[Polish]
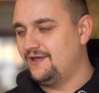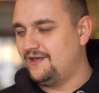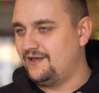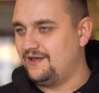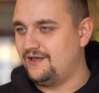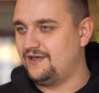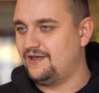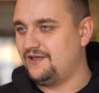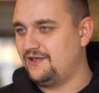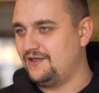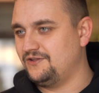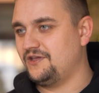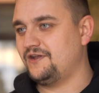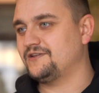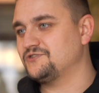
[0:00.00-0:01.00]

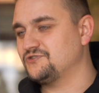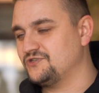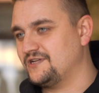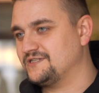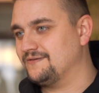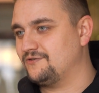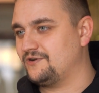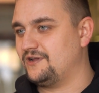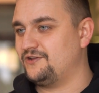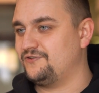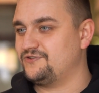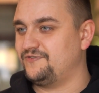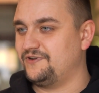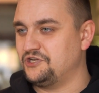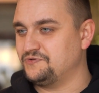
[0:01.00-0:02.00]
e, nieraz coś razem
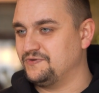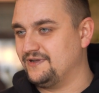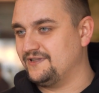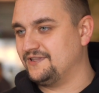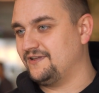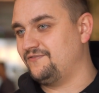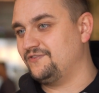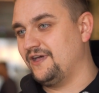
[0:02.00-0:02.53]
organizowaliśmy, nawet ta,